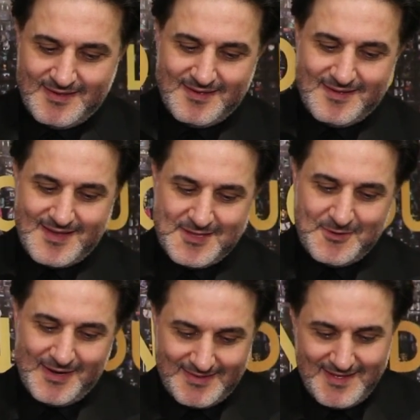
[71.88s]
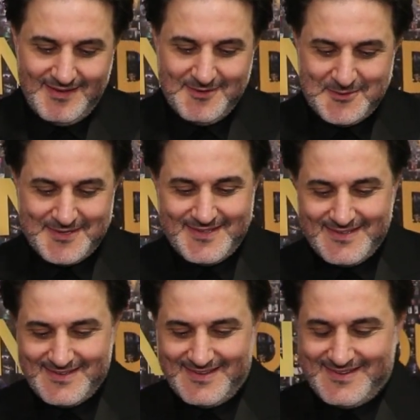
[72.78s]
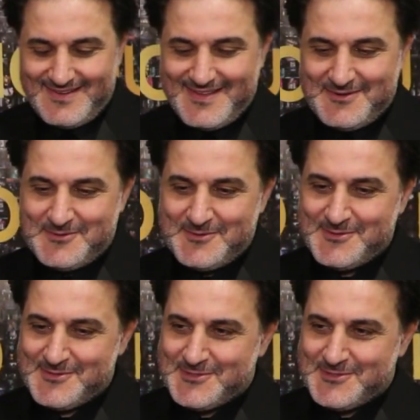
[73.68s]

آه كانوا ليلتين حلوين كثير يعني كانوا